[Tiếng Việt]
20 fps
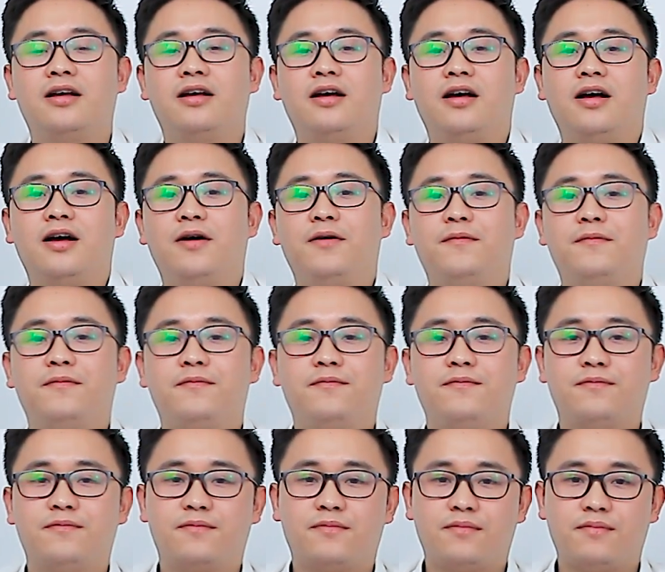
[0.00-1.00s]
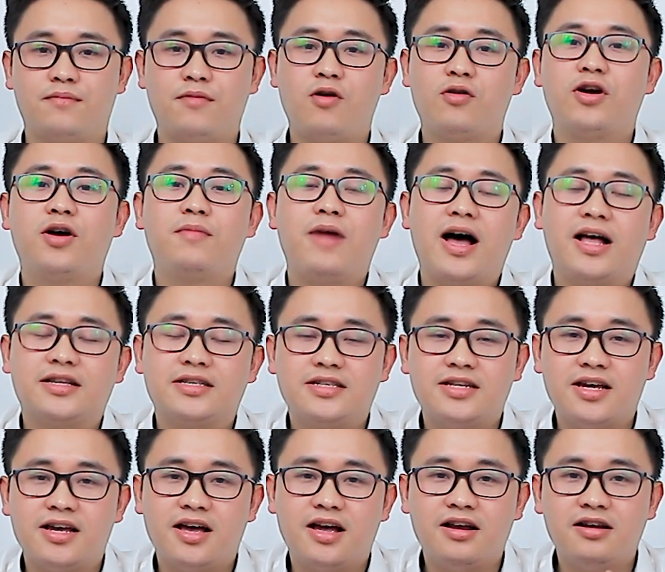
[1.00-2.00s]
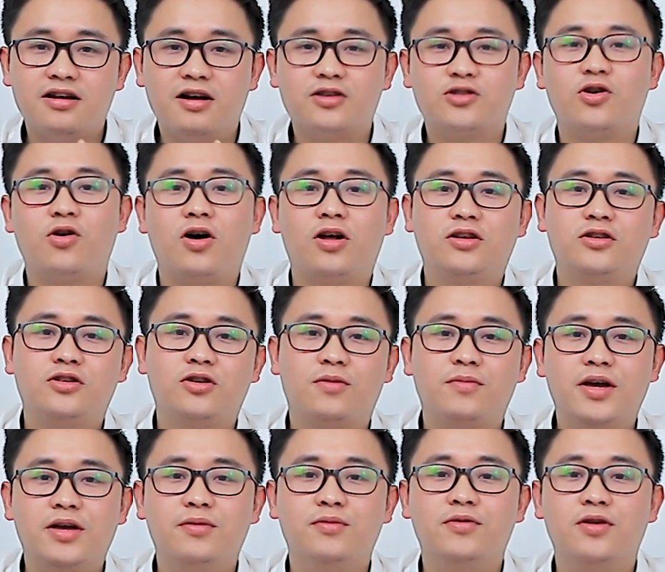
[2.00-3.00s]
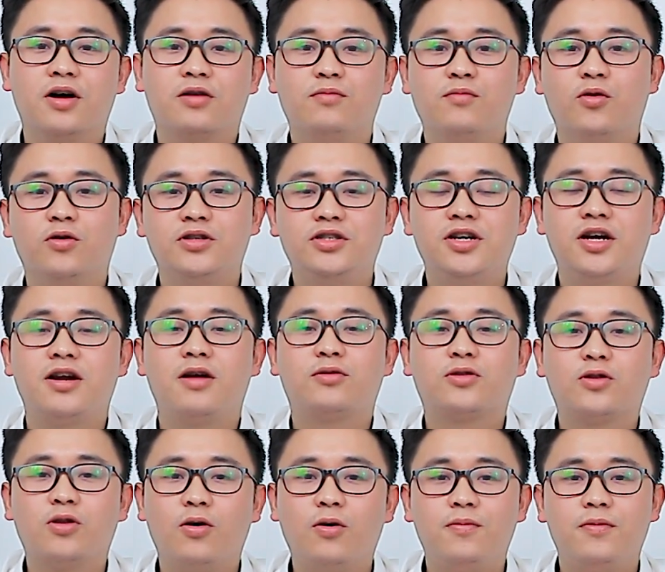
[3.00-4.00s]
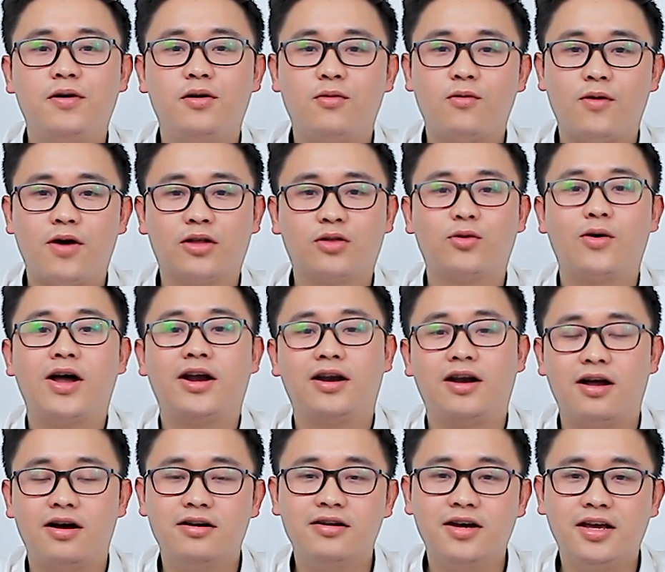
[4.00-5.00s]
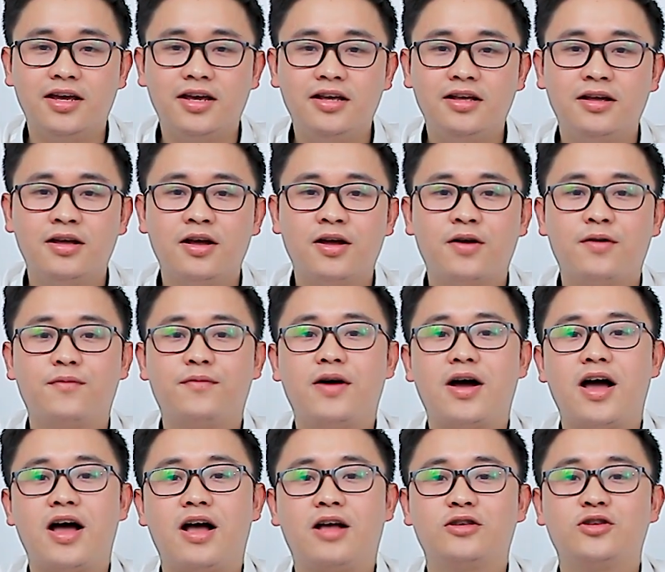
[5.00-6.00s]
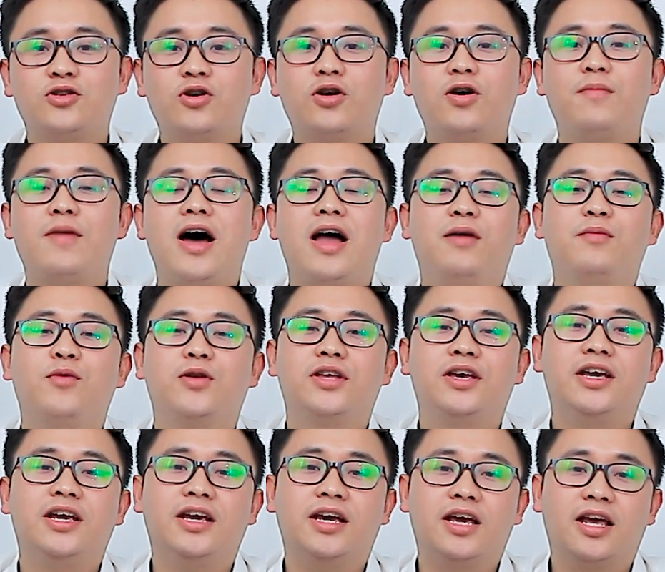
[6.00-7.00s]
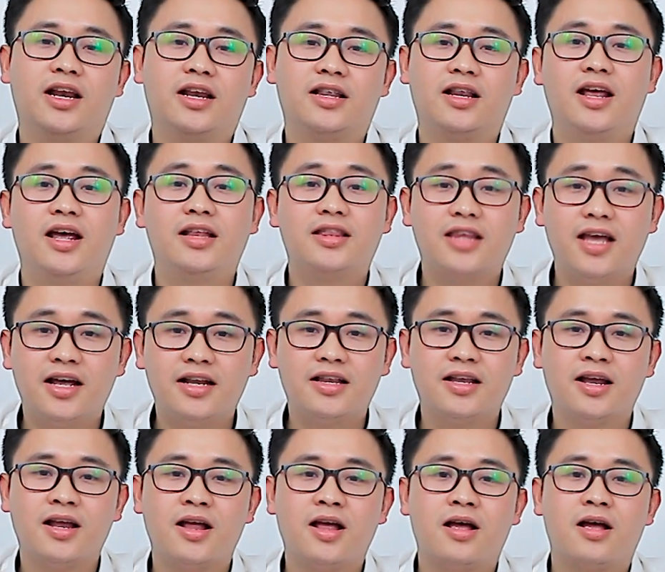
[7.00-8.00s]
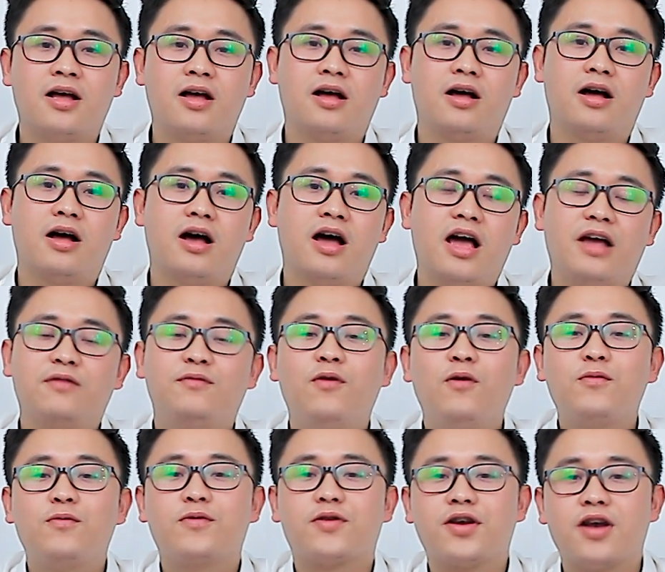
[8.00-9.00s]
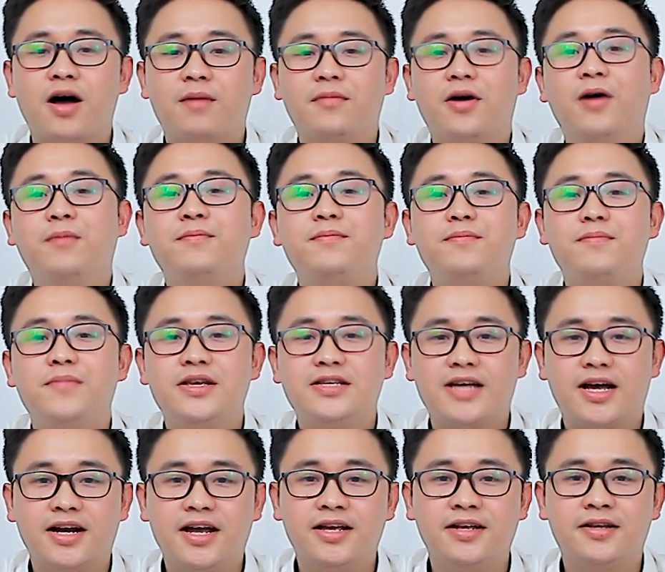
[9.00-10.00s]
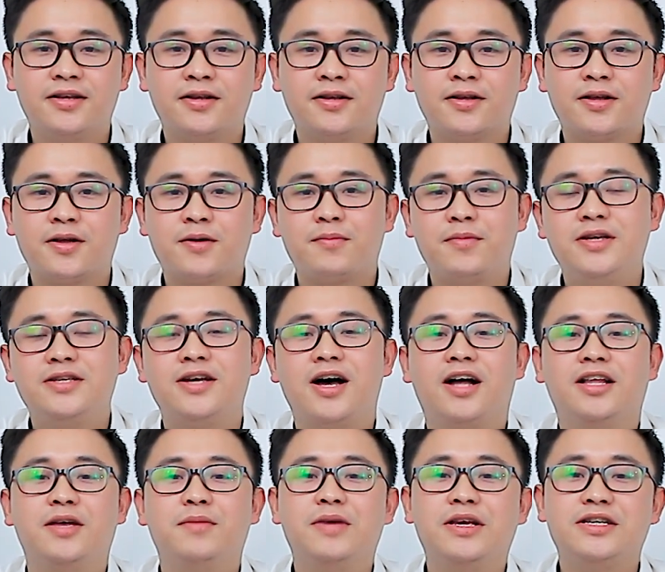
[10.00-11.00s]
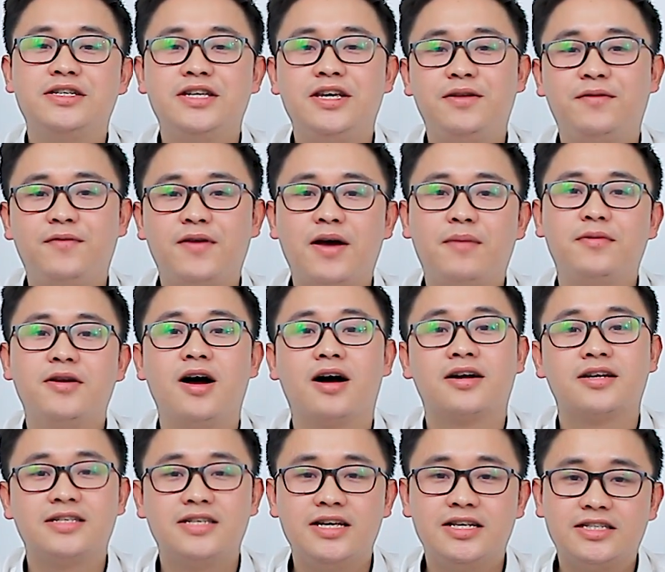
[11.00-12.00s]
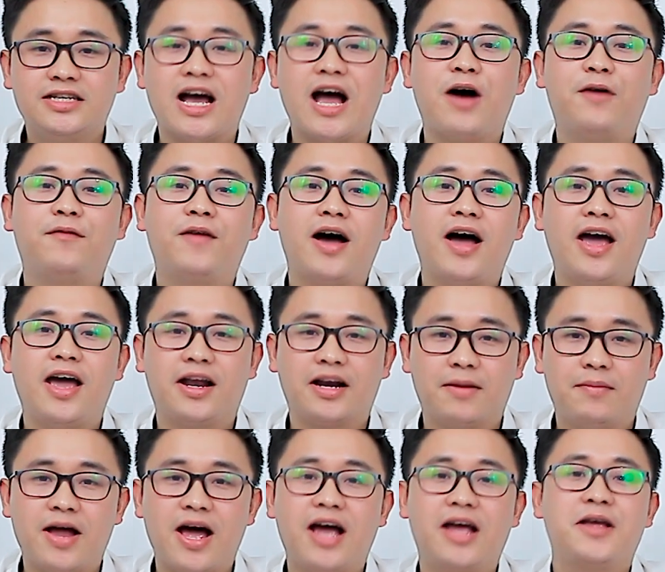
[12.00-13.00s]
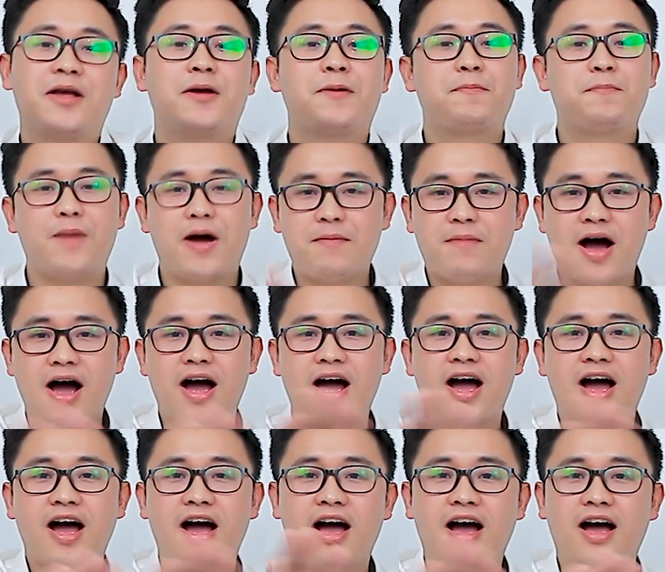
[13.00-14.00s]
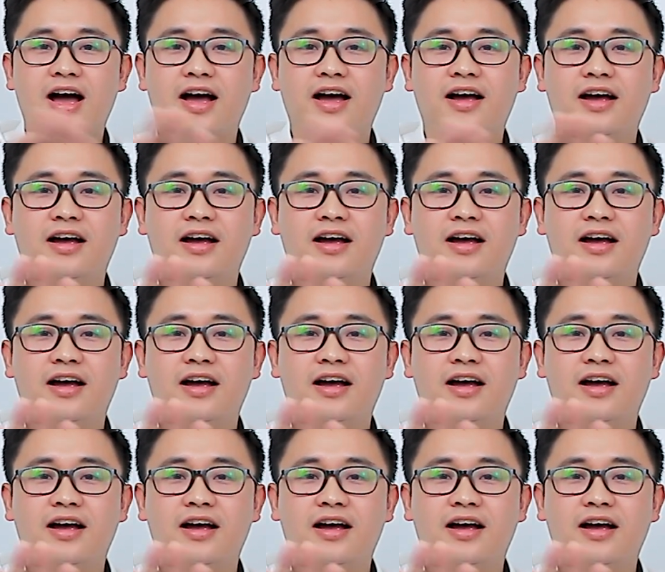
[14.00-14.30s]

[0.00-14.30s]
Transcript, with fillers: à, mong các bạn sẽ lựa chọn cho mình được một chiếc laptop hoàn toàn là ưng ý và chúc các bạn một kỳ nghỉ lễ Tết à, hạnh phúc đầm ấm bên gia đình bây giờ thì mình xin phép được xin chào và hẹn gặp lại bye bye